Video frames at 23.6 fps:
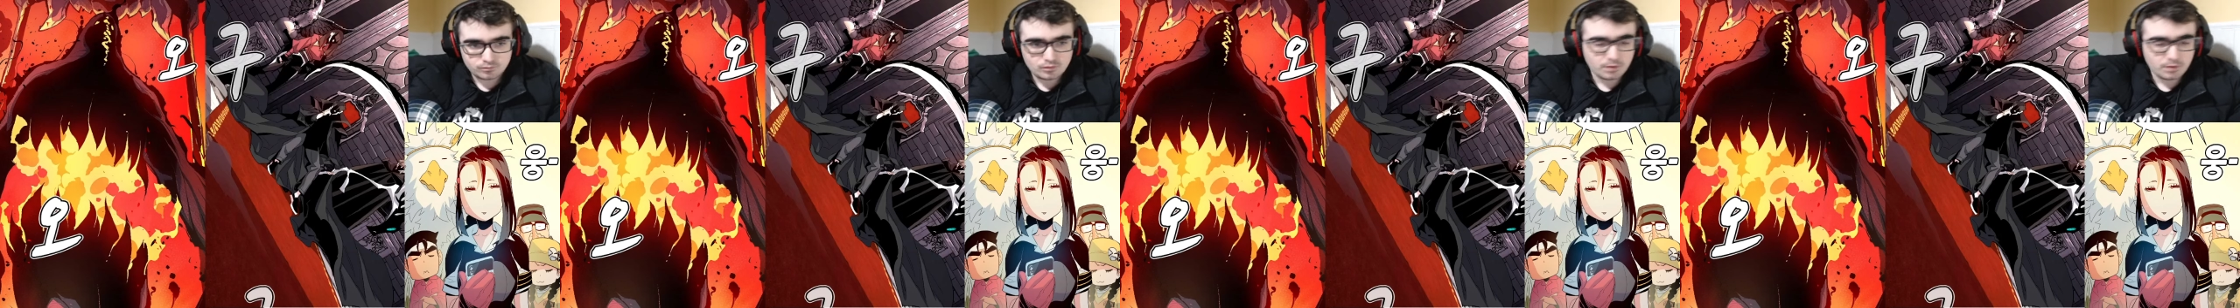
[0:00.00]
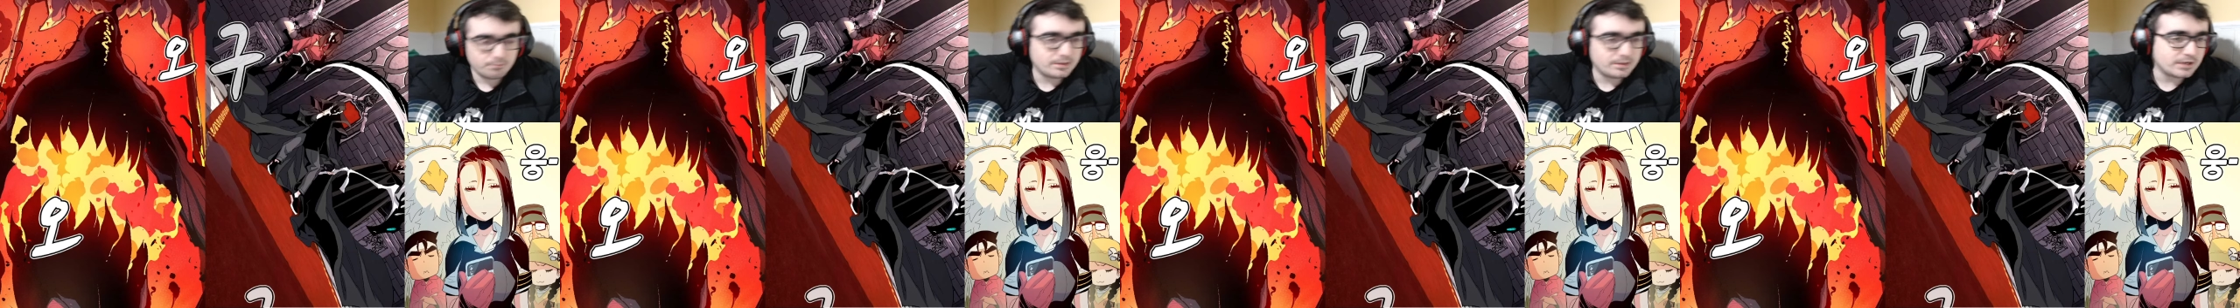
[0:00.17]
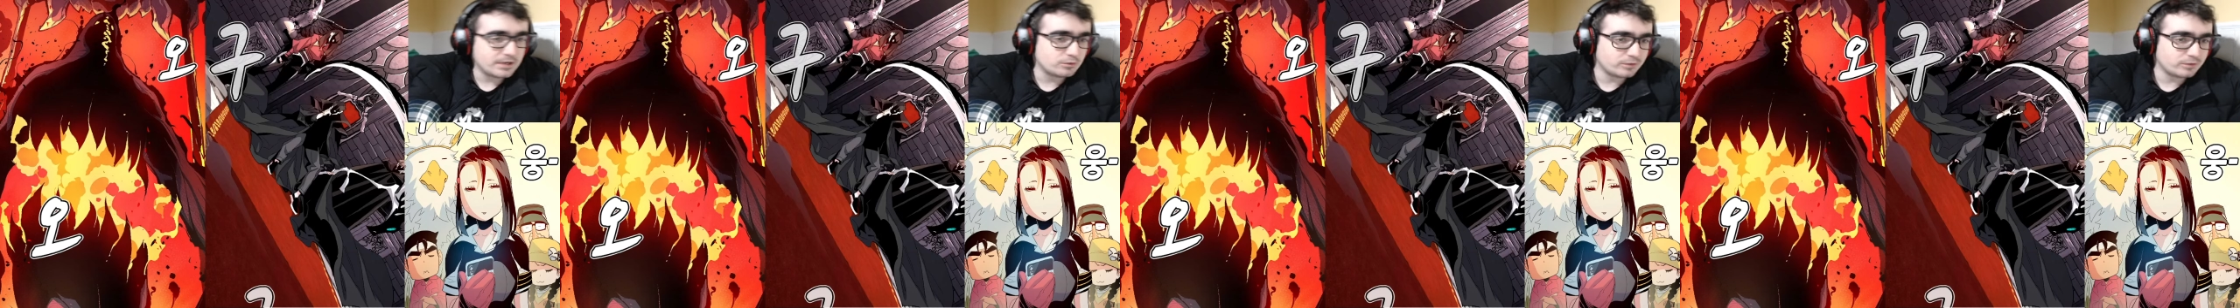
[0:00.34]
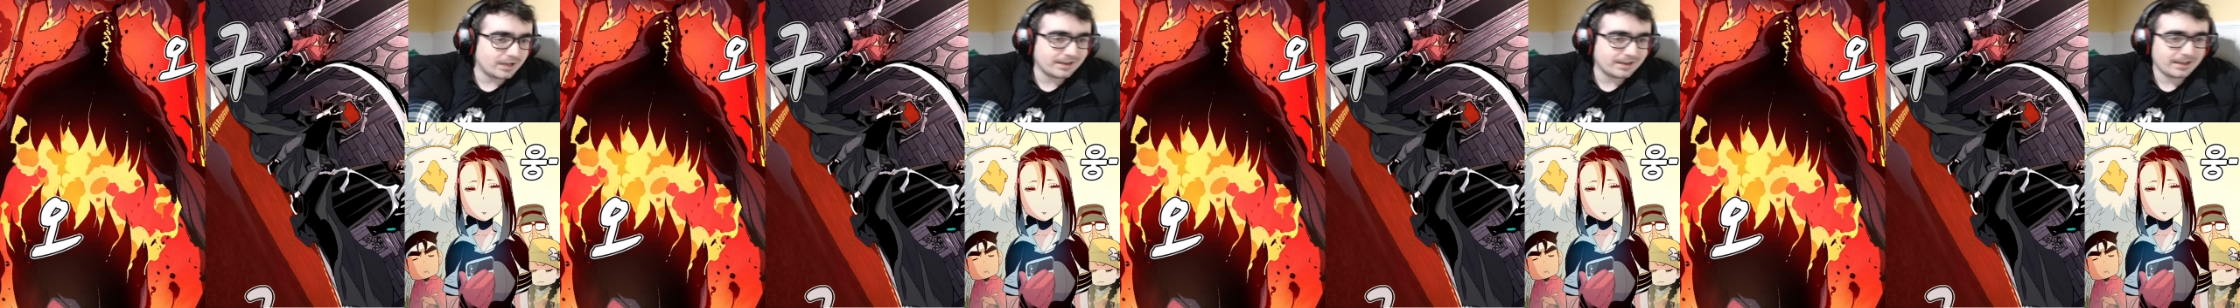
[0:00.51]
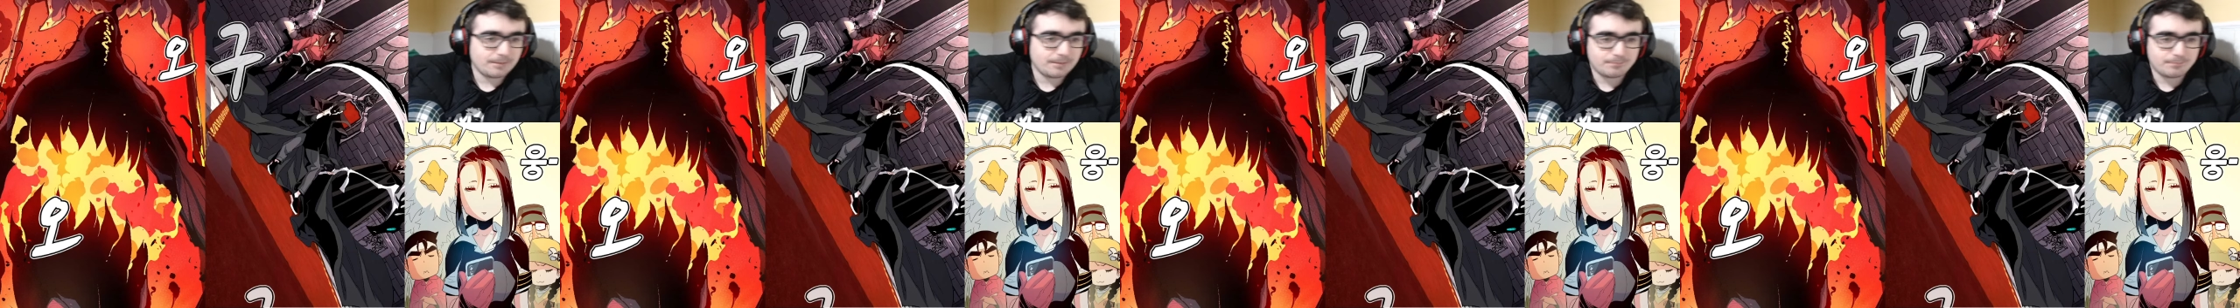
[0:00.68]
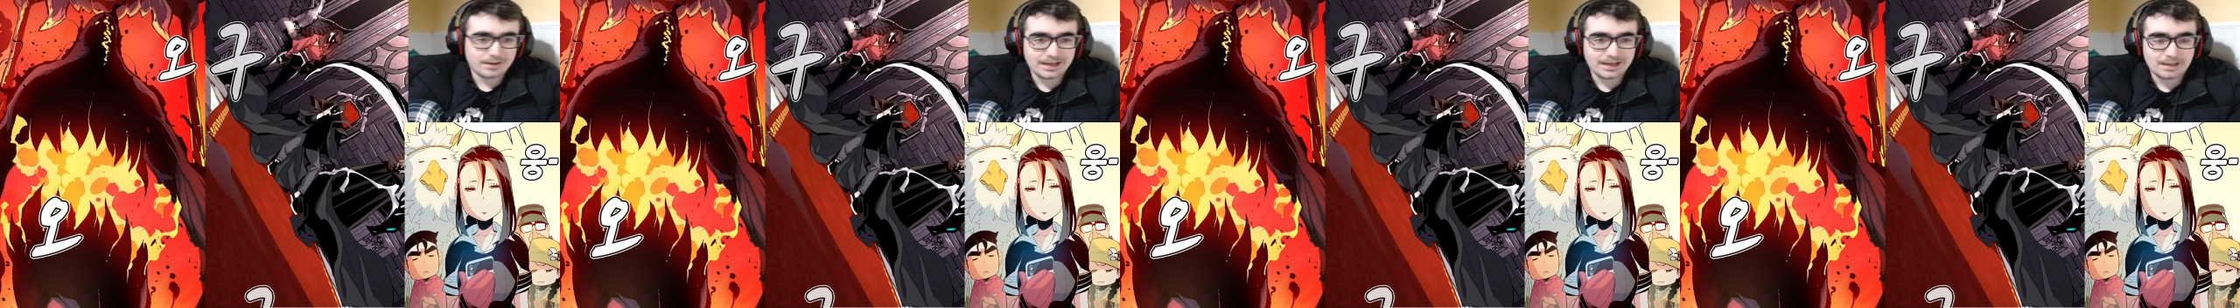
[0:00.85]
viene su tanque,
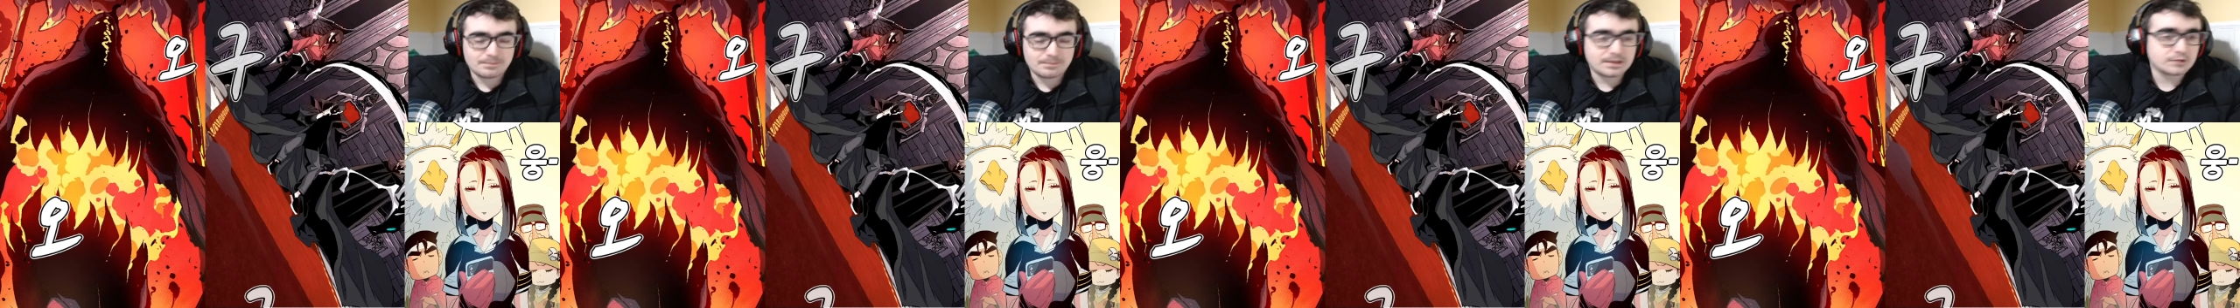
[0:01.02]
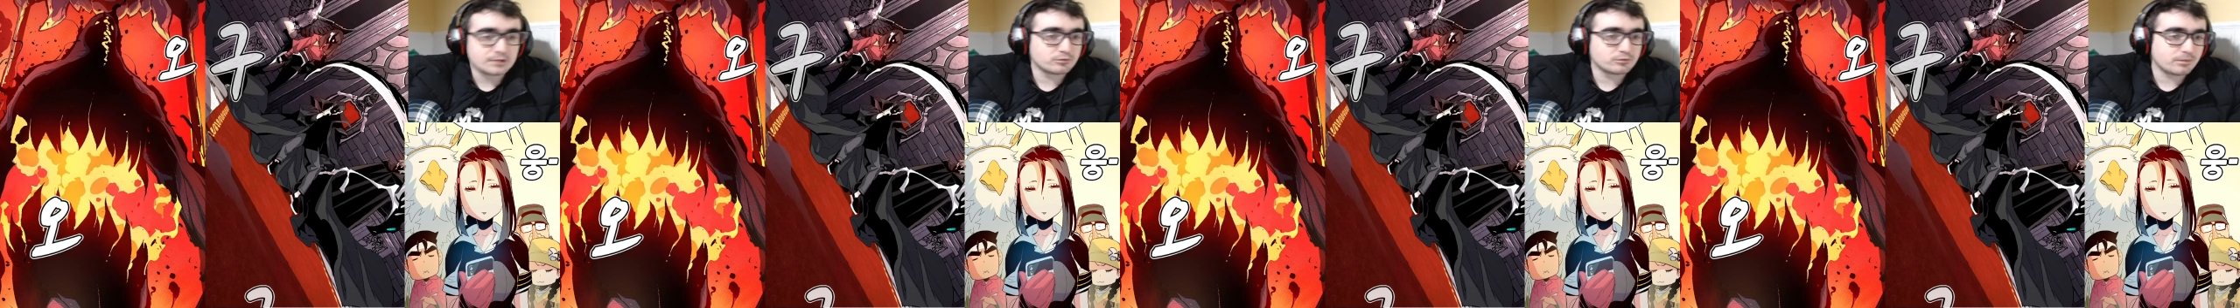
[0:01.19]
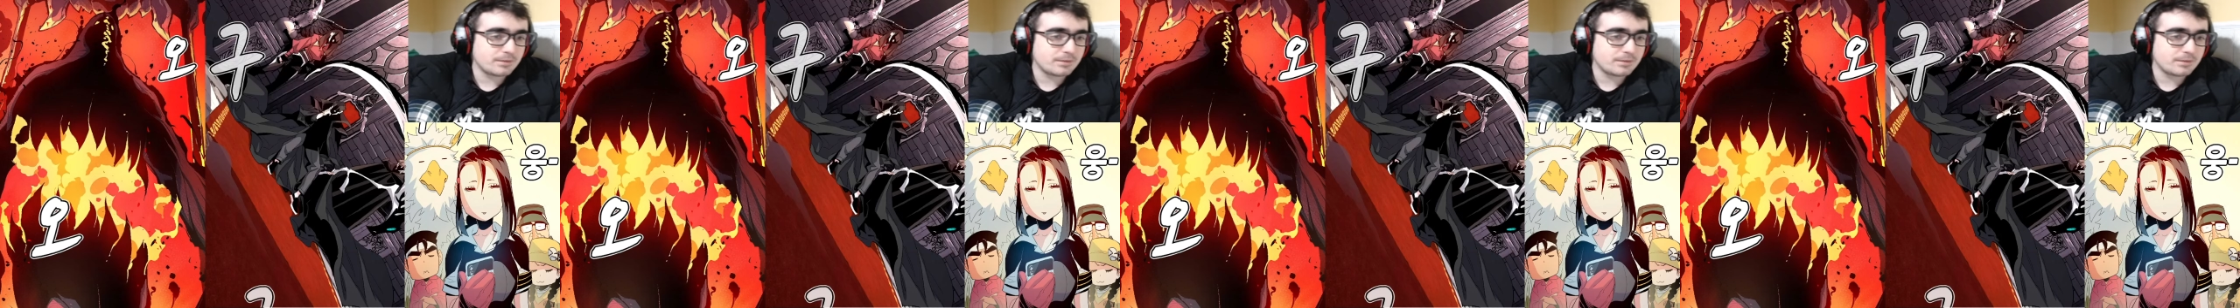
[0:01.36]
pelea, vienen sus